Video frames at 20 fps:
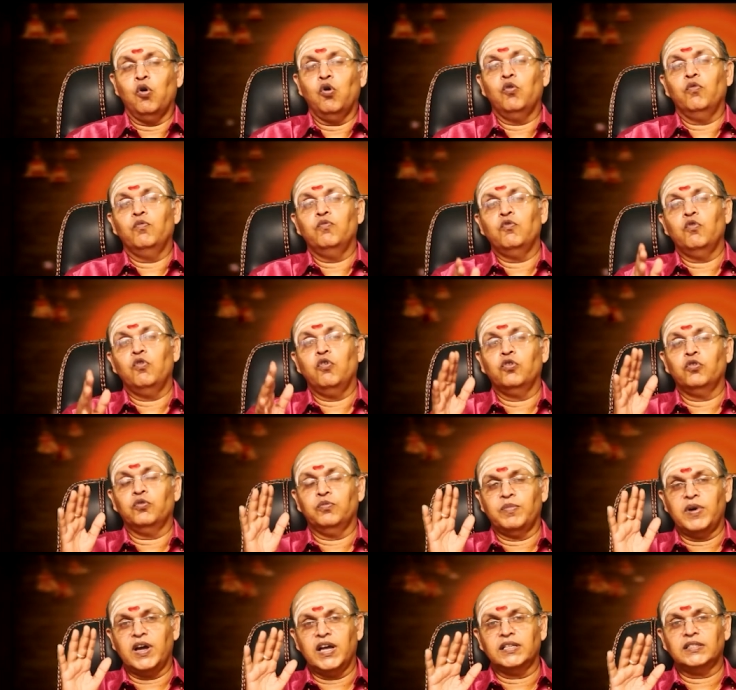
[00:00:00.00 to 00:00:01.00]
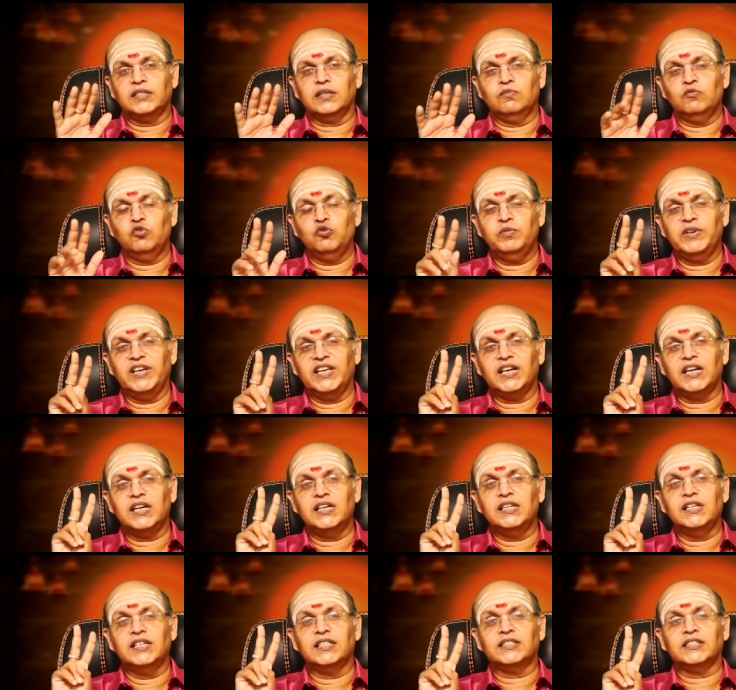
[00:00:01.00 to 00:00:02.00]
ஒவ்வொரு மாதமும்
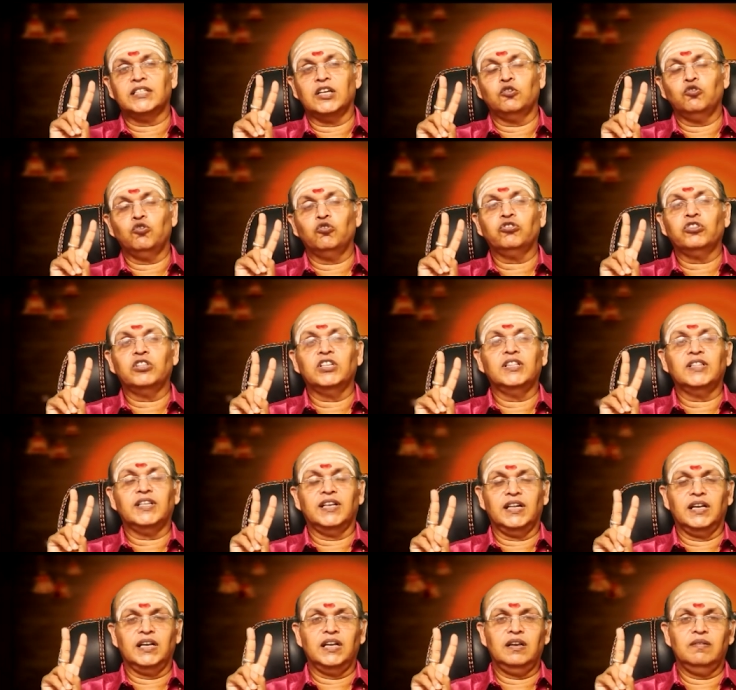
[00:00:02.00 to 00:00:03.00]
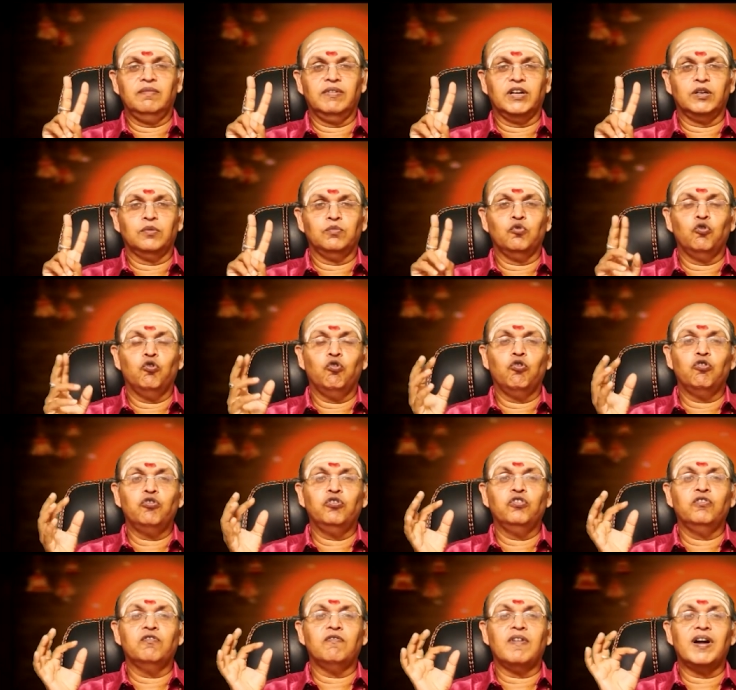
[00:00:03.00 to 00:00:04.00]
இரண்டு சதுர்த்தி தினங்கள் வரும்
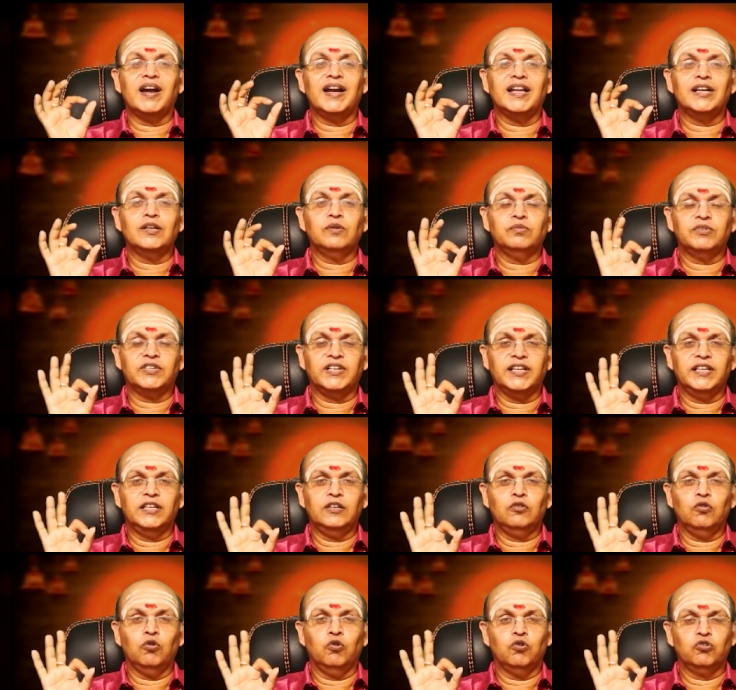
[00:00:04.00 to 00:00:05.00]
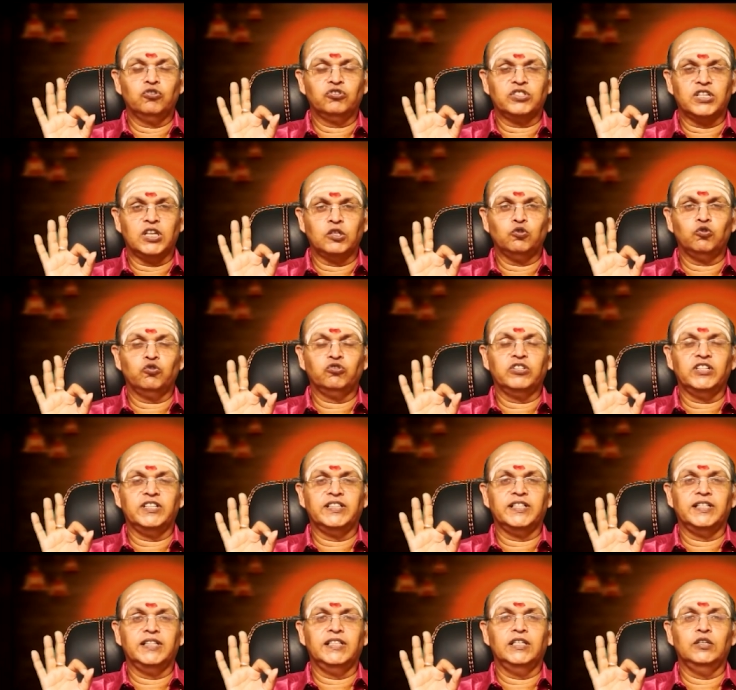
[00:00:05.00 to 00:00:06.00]
ஒன்று வளர்புறையில் ஒரு சதுர்த்தி
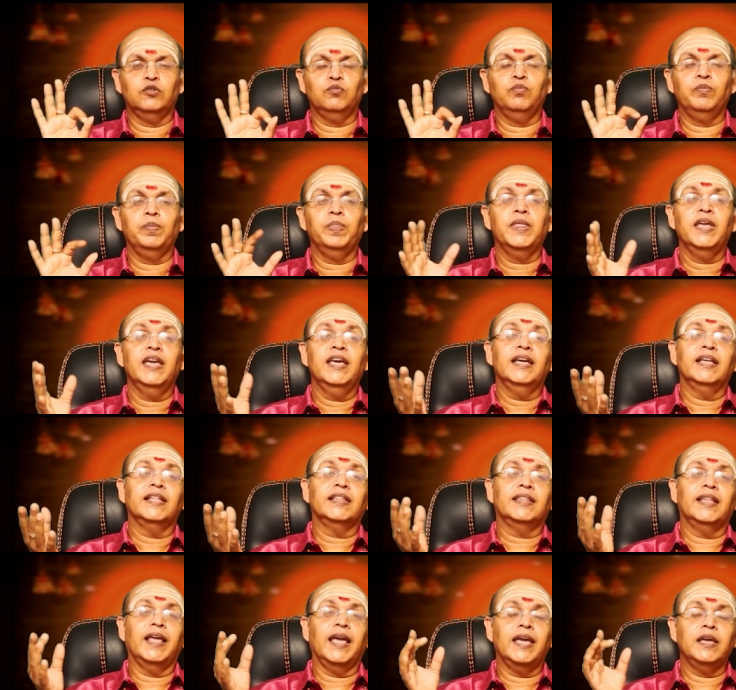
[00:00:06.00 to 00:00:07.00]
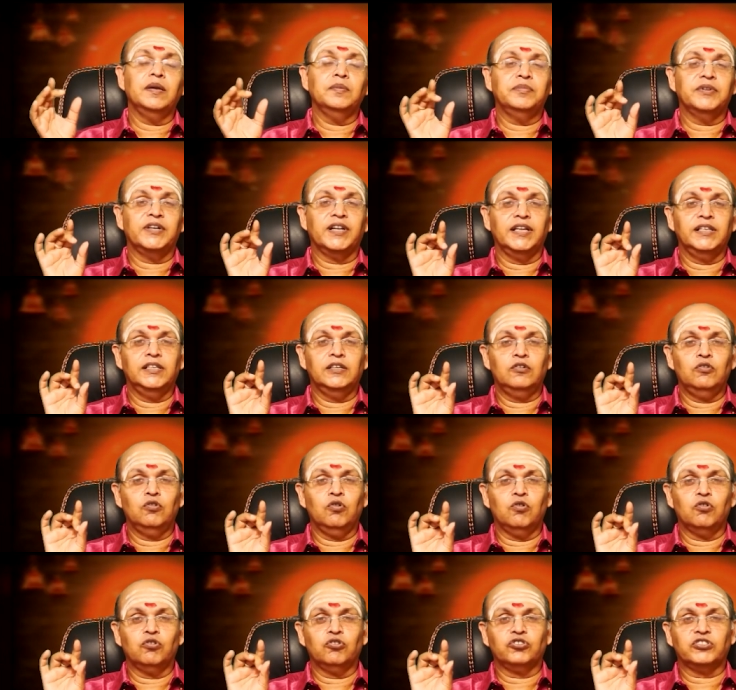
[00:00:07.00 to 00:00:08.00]
திதியும் தேய்புறையில்
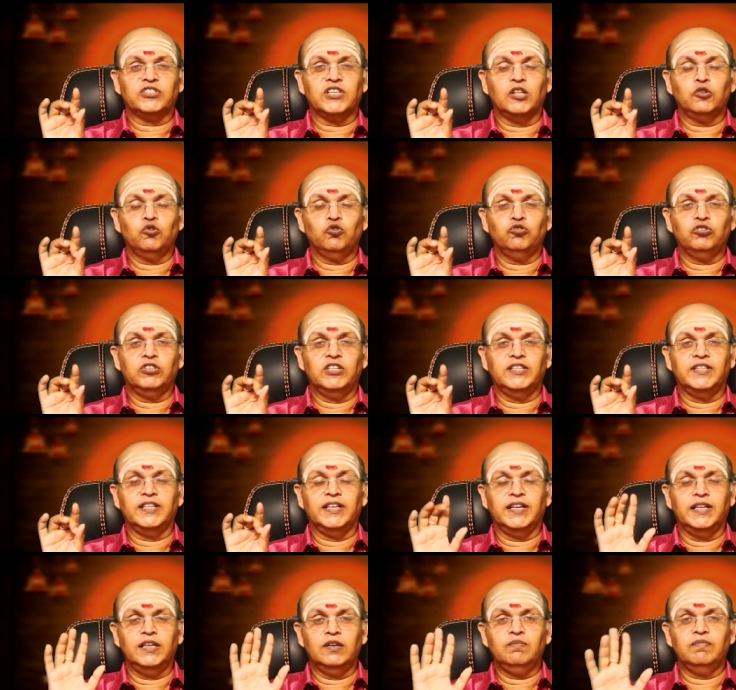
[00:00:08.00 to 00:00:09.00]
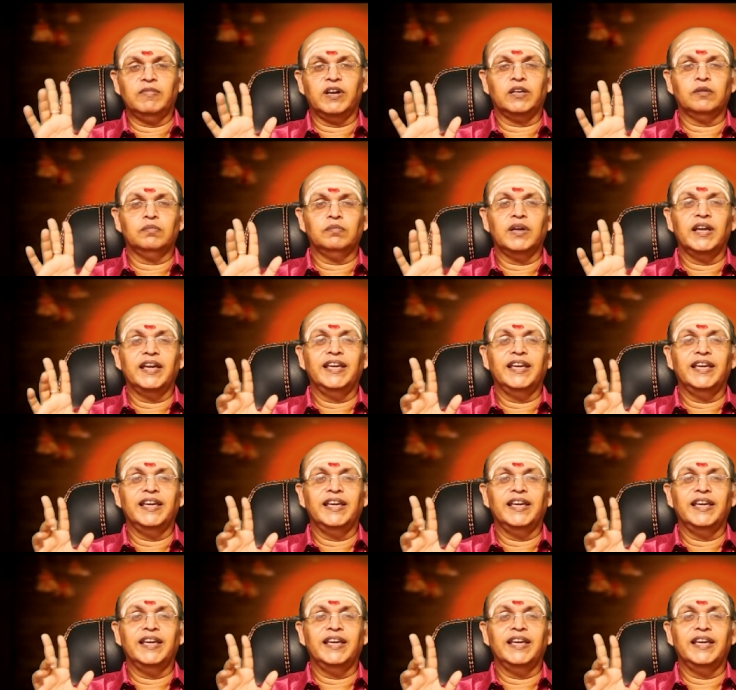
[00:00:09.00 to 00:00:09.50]
ஒரு சதுர்த்தி தினியும் வரும்